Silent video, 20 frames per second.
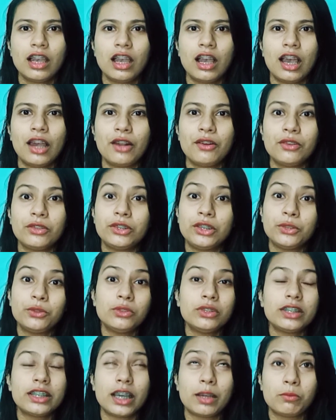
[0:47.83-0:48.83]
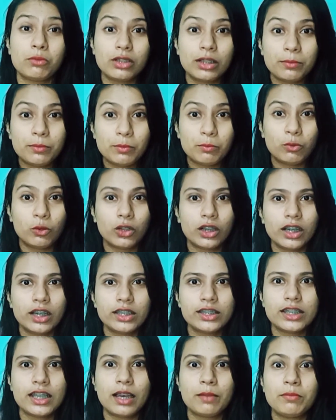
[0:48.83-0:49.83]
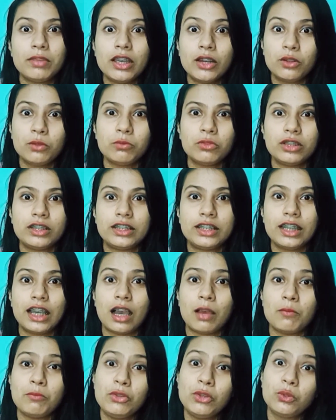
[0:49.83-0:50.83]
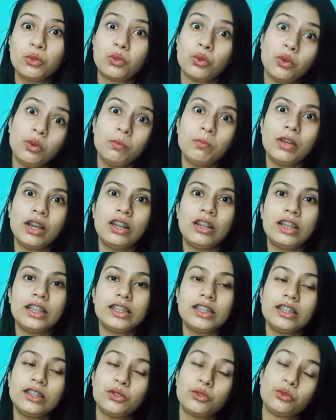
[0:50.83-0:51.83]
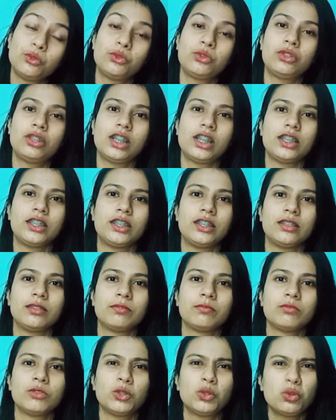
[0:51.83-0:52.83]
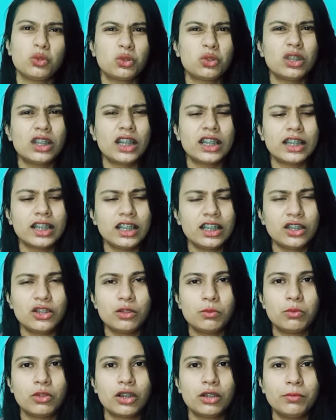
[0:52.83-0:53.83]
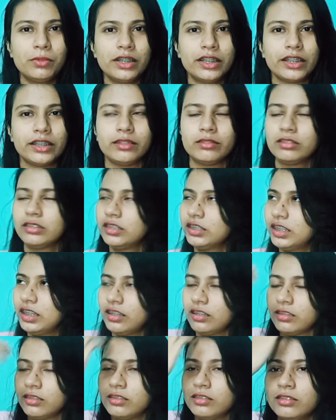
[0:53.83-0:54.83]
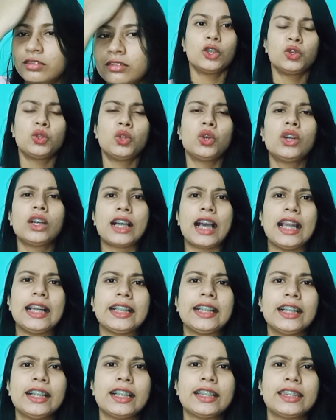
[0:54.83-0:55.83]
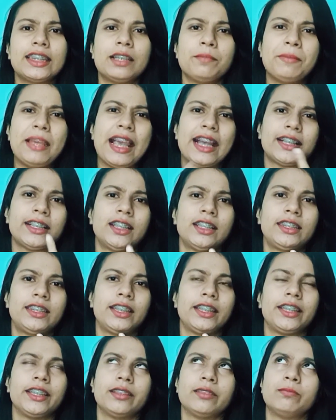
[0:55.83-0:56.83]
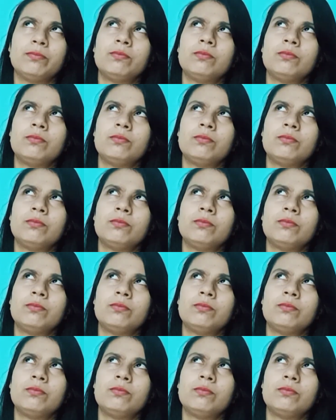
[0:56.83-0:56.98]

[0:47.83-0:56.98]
আরও দেখুন কেমন আমি বোকা যে আমি আরও বলছি আমিও খুব ভালো আছি সুস্থ আছি সুস্থ না থাকলে কেউ ব্লগ বানায় চলো তো কালকে রাত্রে আমি একটার থেকে